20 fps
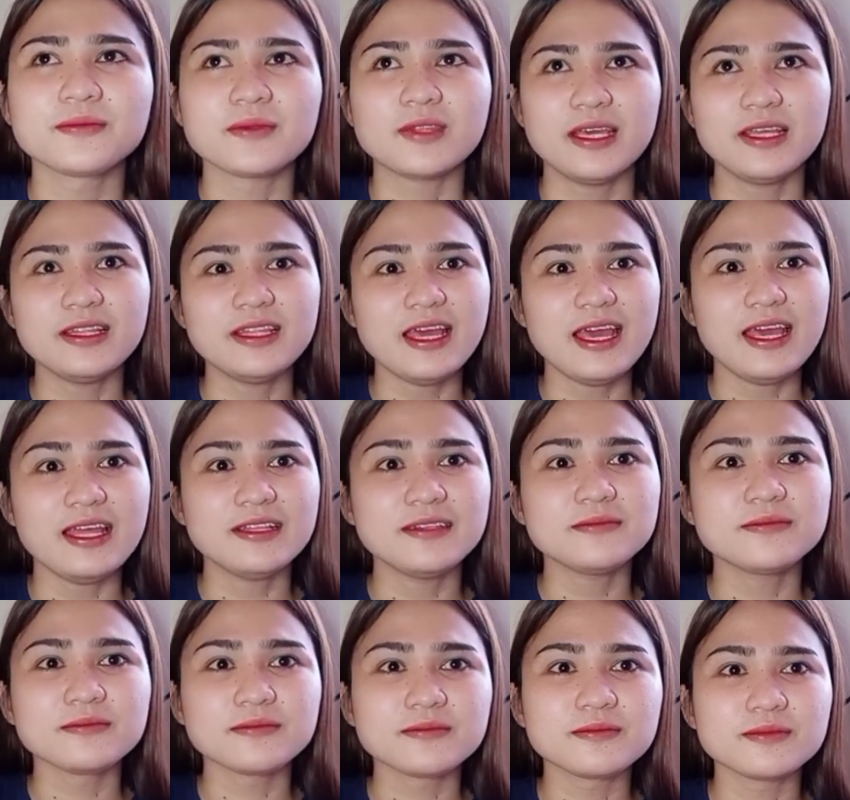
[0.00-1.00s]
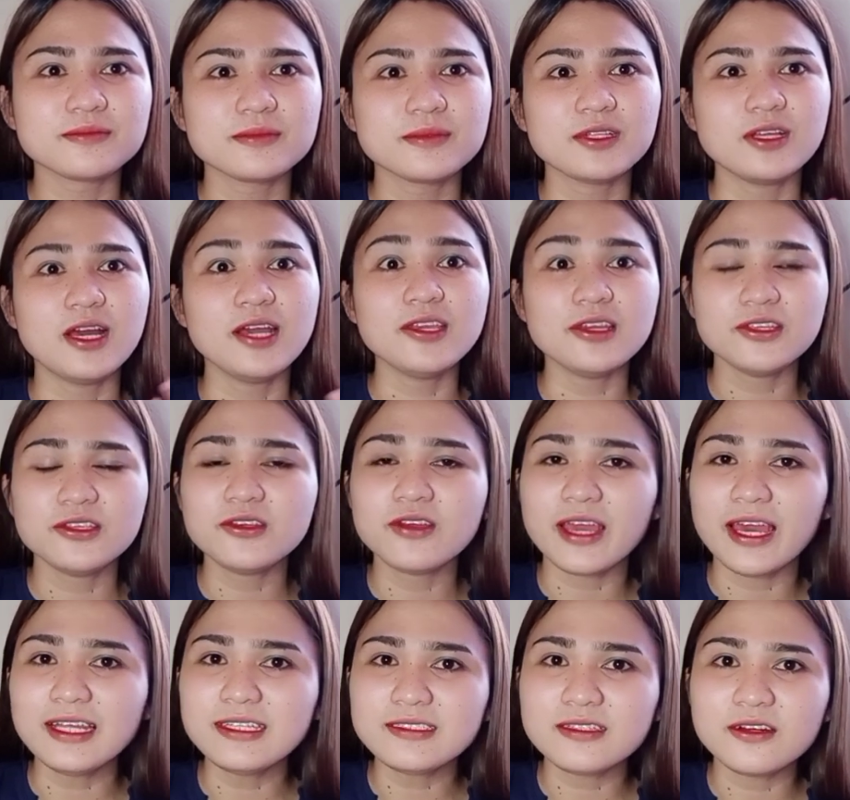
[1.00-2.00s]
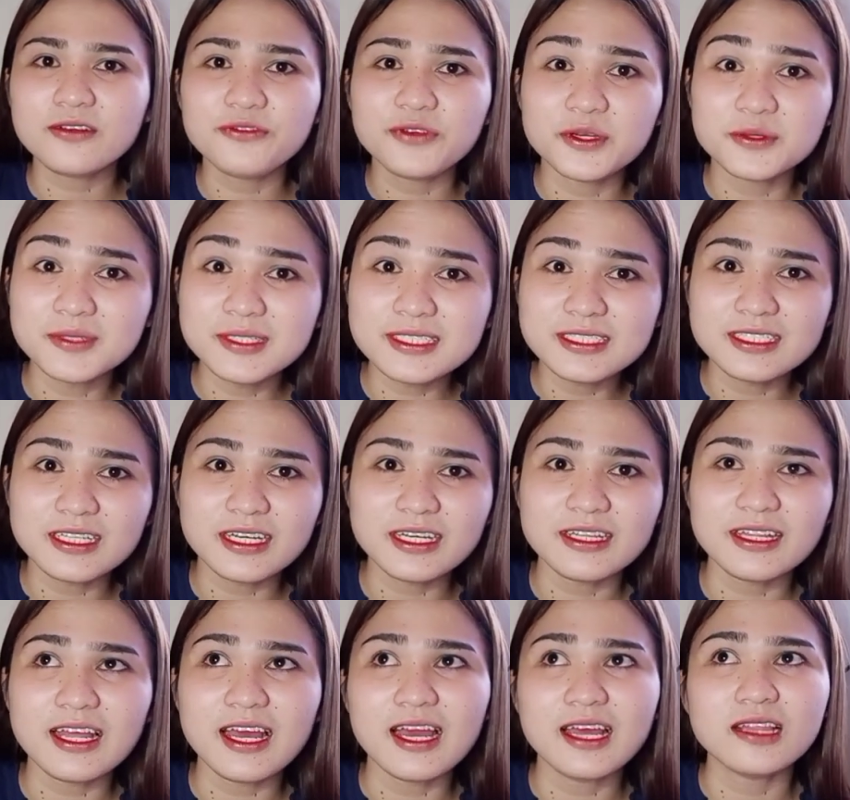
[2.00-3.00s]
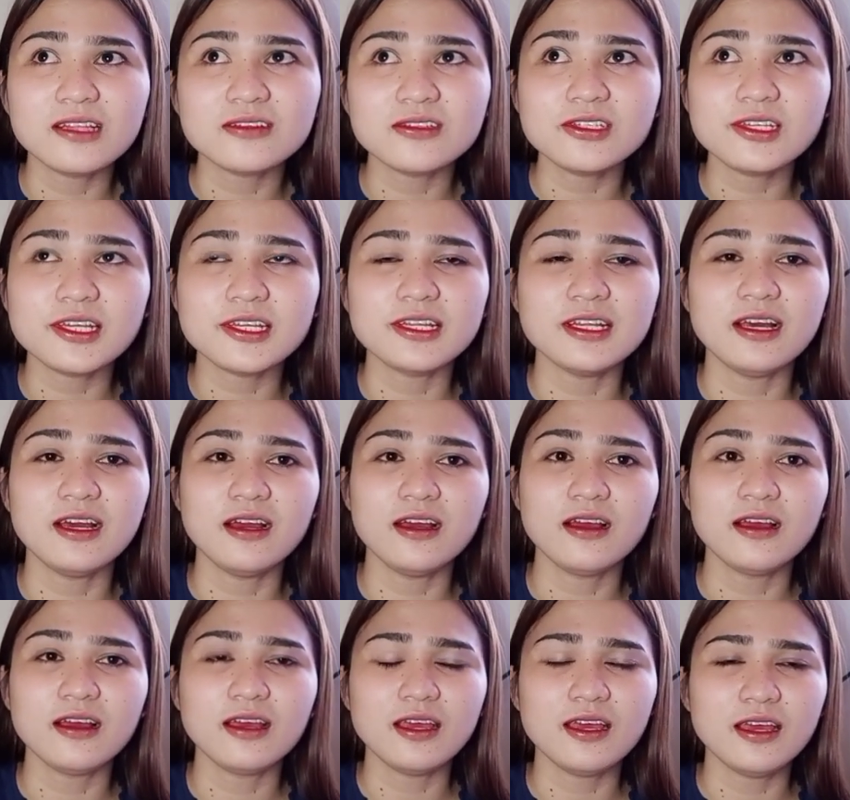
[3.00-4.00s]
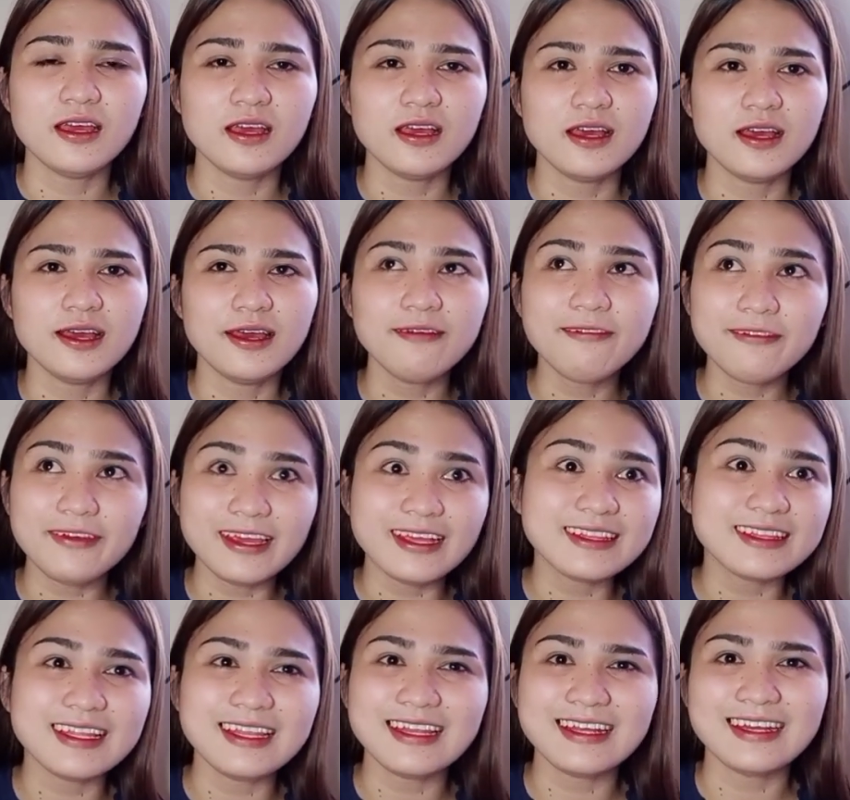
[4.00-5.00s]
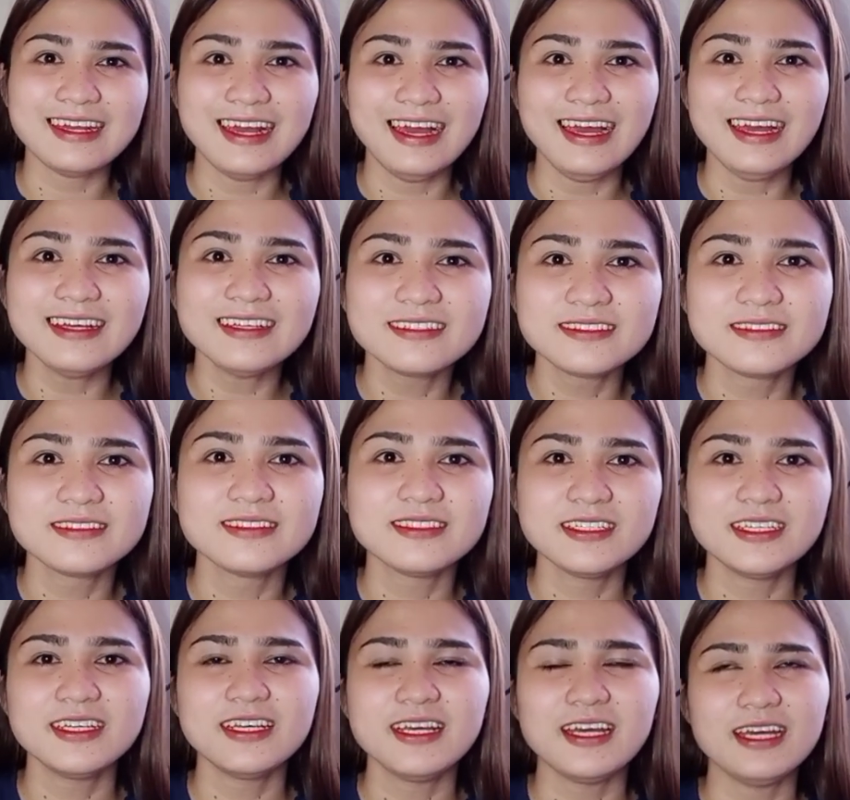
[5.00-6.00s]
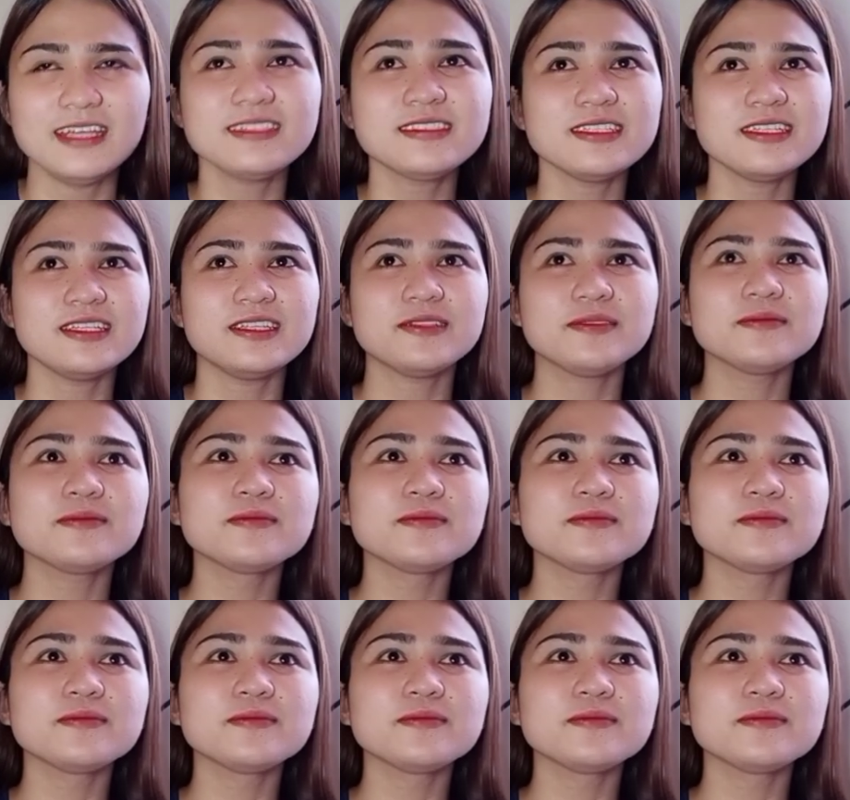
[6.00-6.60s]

And then, ayun, yung estrofem is nakitaan ko siya ng effect talaga. As in,